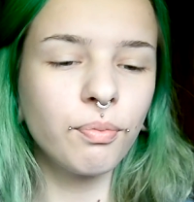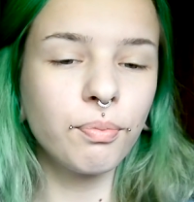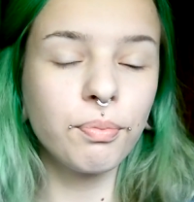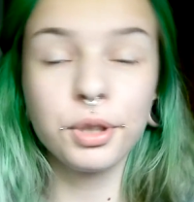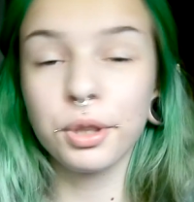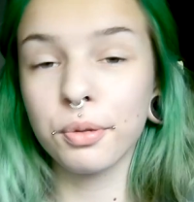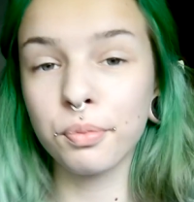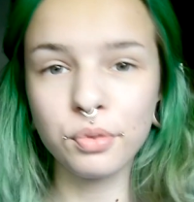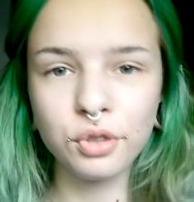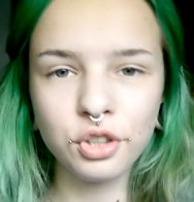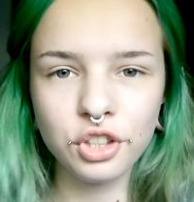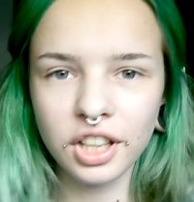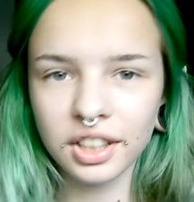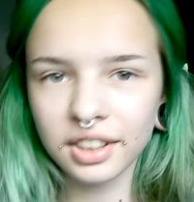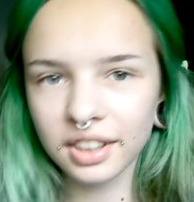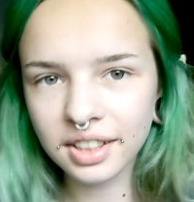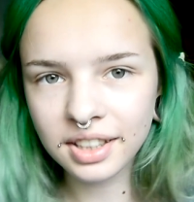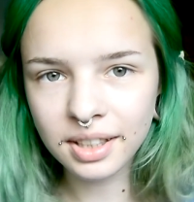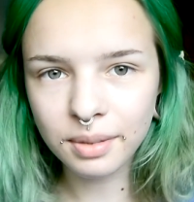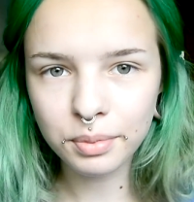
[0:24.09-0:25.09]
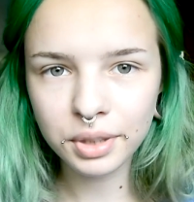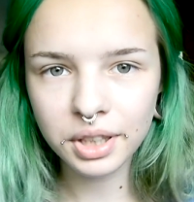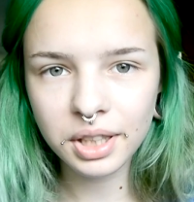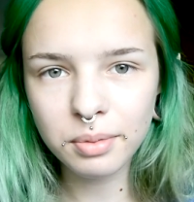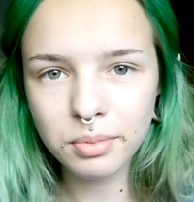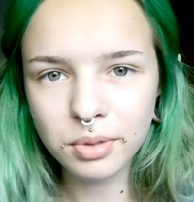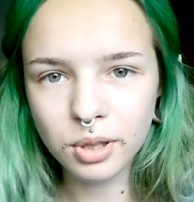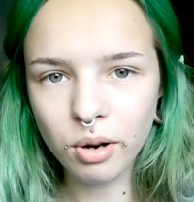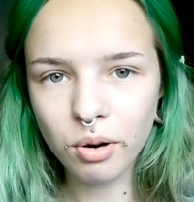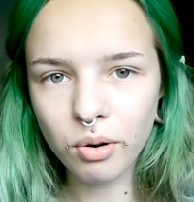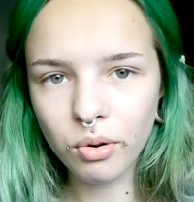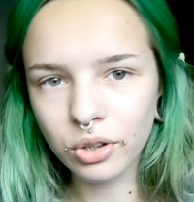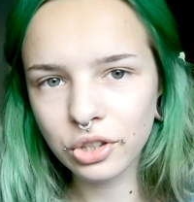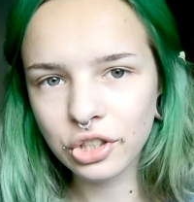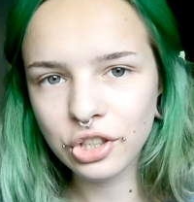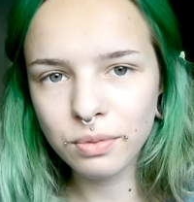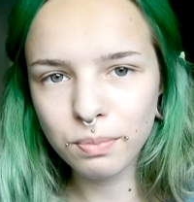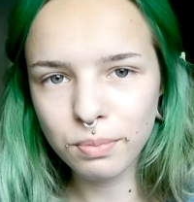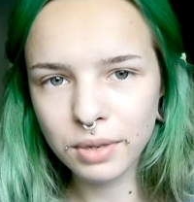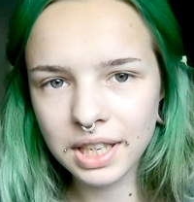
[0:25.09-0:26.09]
потому что эта тема для меня
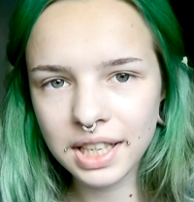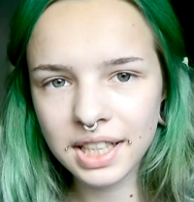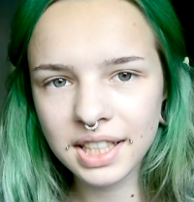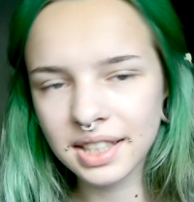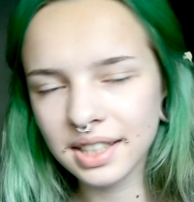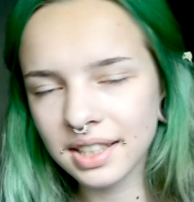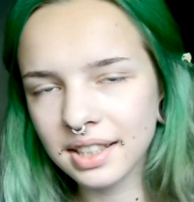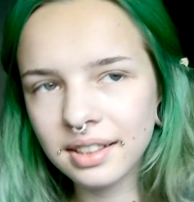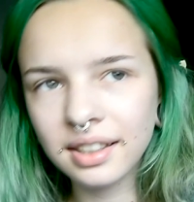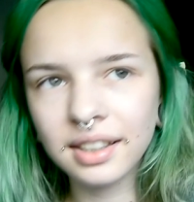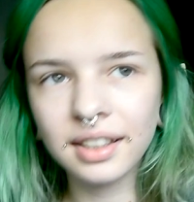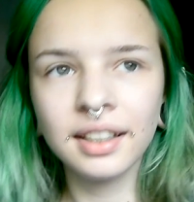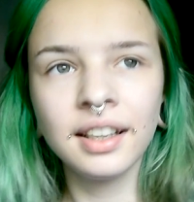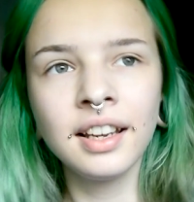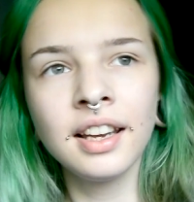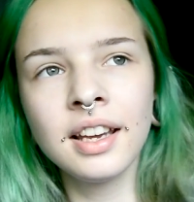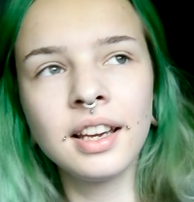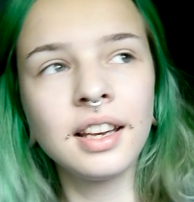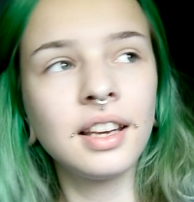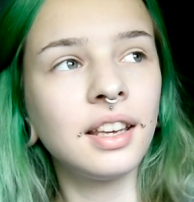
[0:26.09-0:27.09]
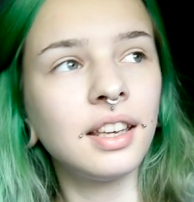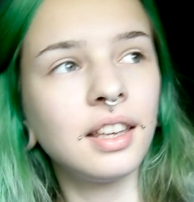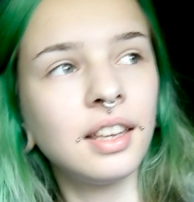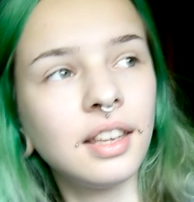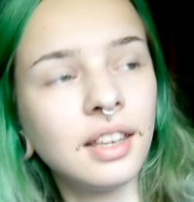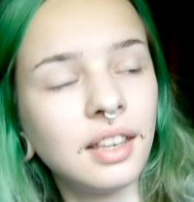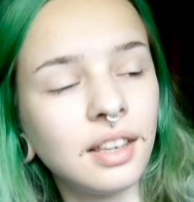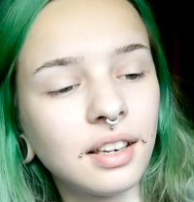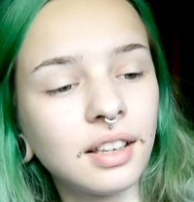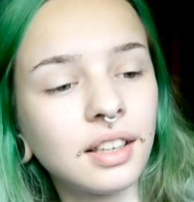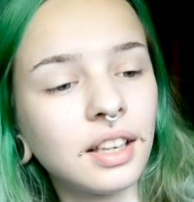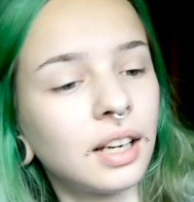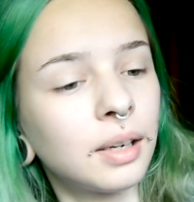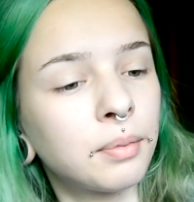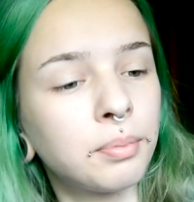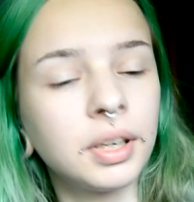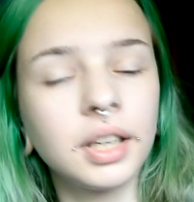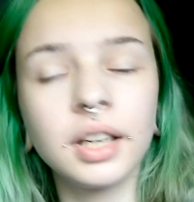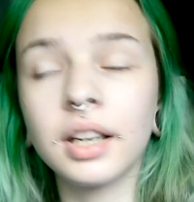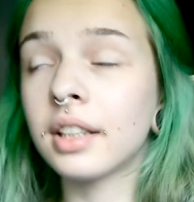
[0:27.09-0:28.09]
очень болезненная, и как
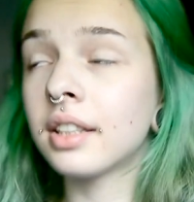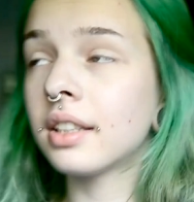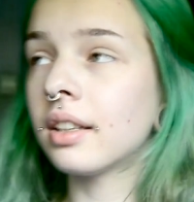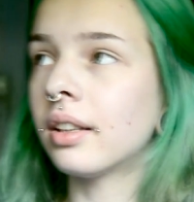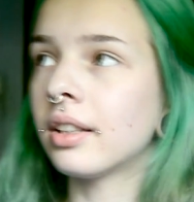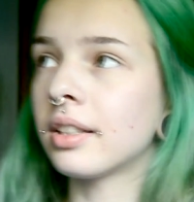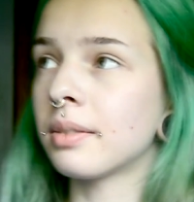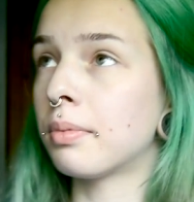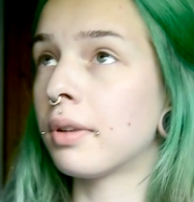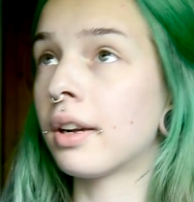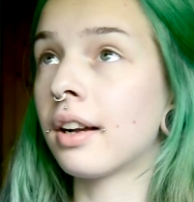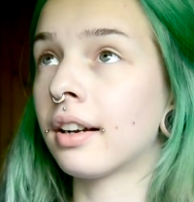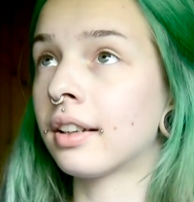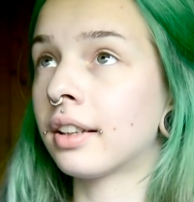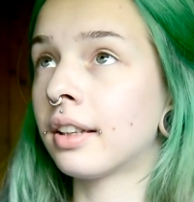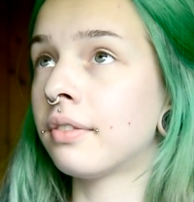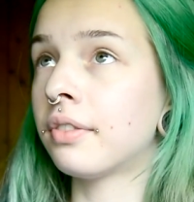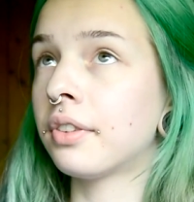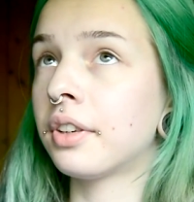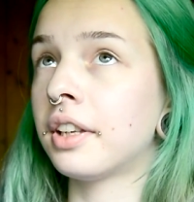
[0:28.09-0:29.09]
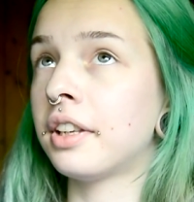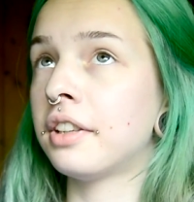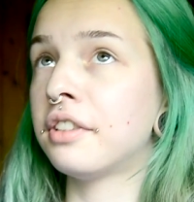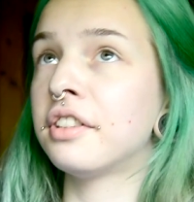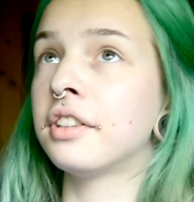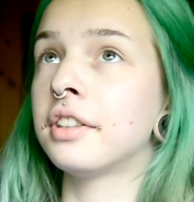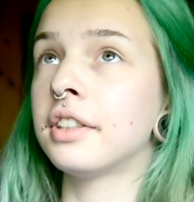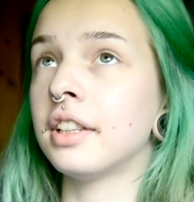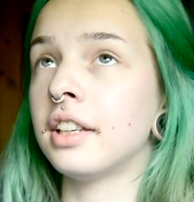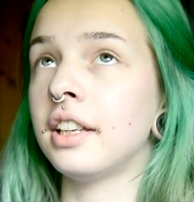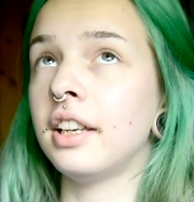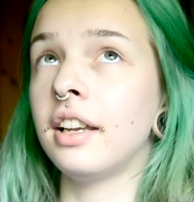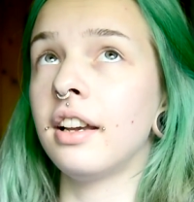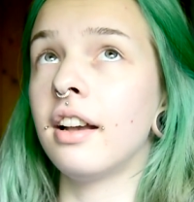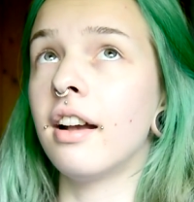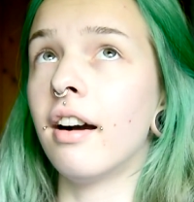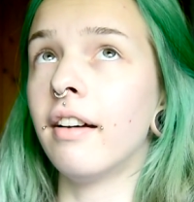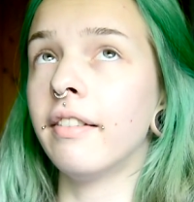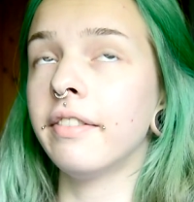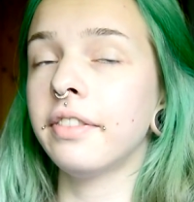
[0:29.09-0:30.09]
бы хотелось бы как-то выглядеть
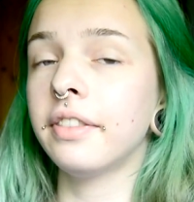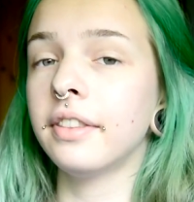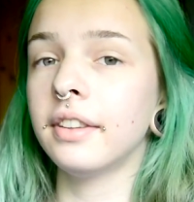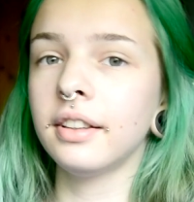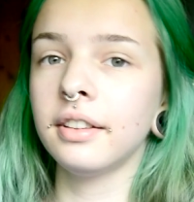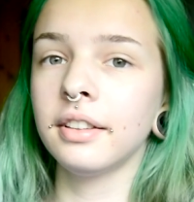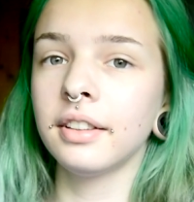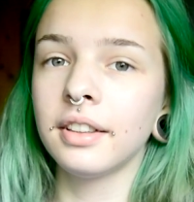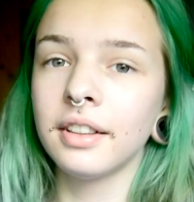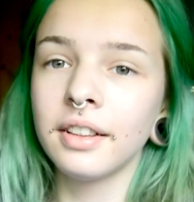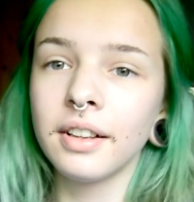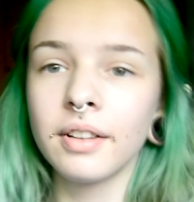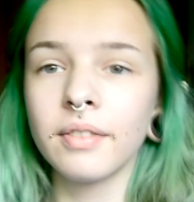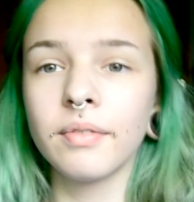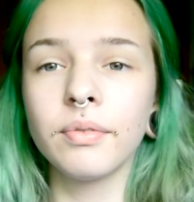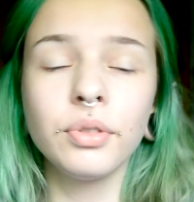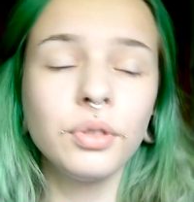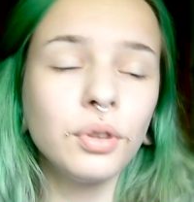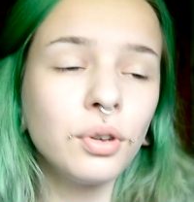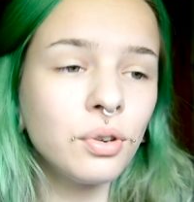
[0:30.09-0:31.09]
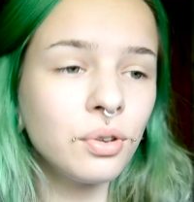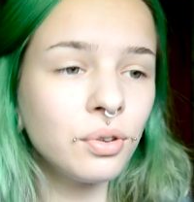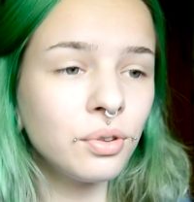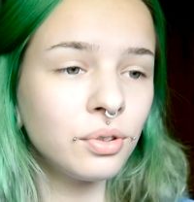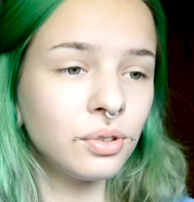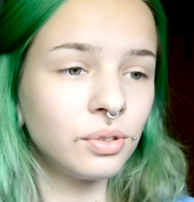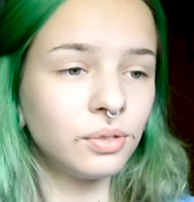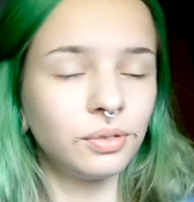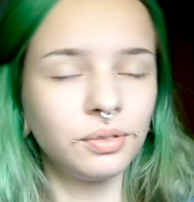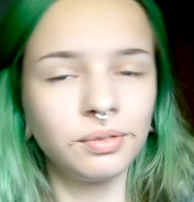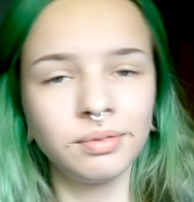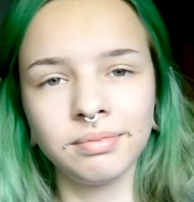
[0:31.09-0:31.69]
элегантно, но